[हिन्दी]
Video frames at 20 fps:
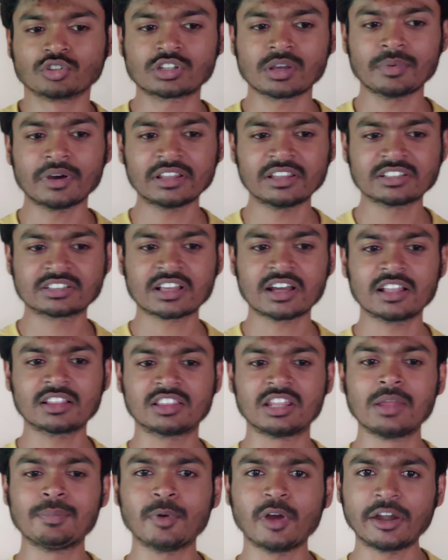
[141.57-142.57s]
उसके बाद इसका
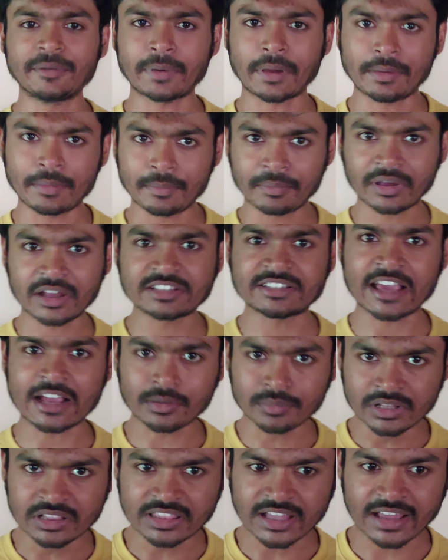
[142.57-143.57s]
थ्री पॉइंट फाइव एम का
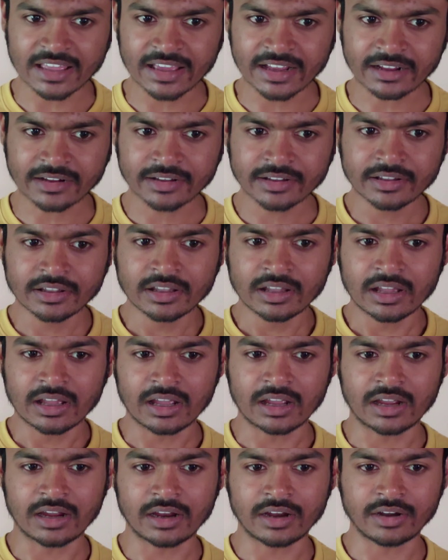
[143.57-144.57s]
जैक मिलता है एक
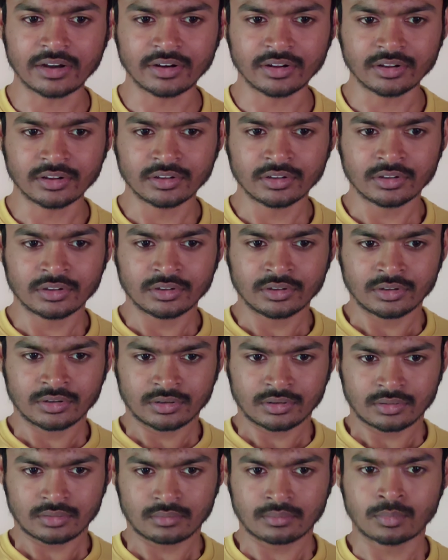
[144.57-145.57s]
एंड
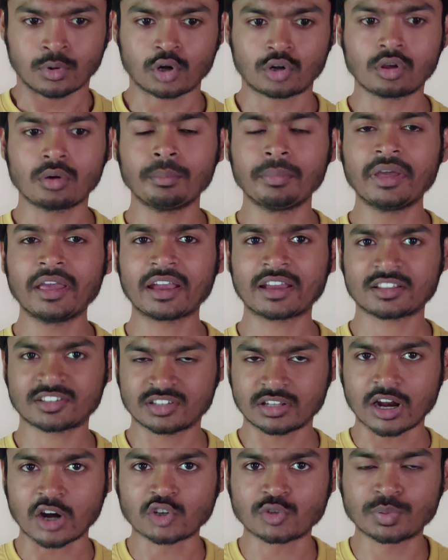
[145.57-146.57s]
बॉटम में एक
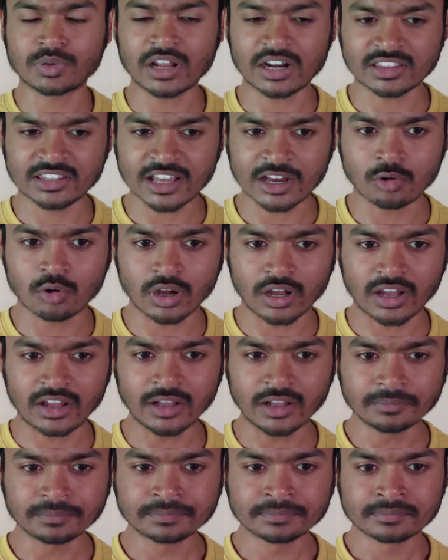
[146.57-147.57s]
लाउड स्पीकर दिया हुआ
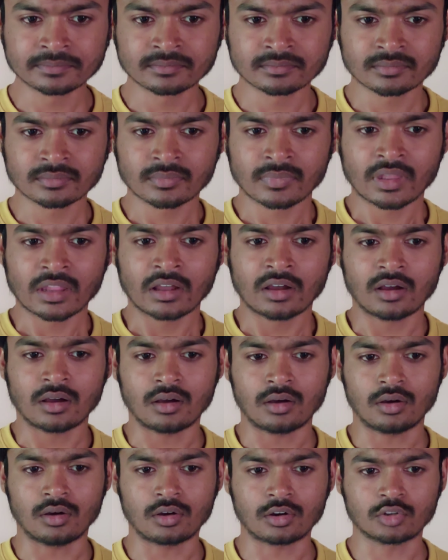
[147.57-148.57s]
है
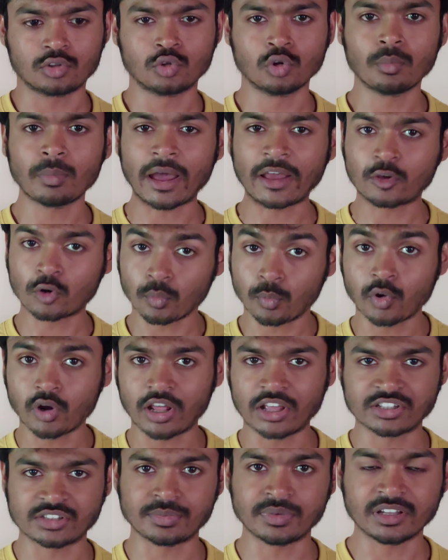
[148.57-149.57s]
और दो
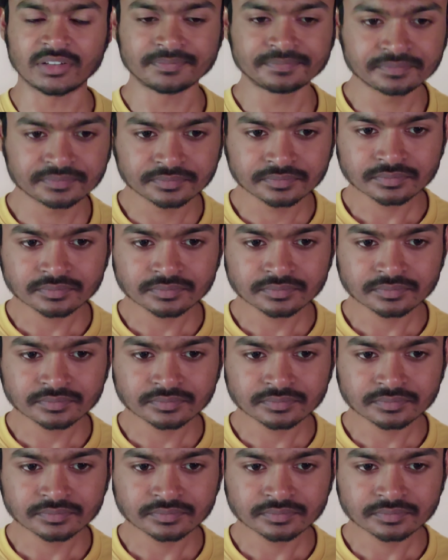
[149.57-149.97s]
माइक्रोफोन है इसमें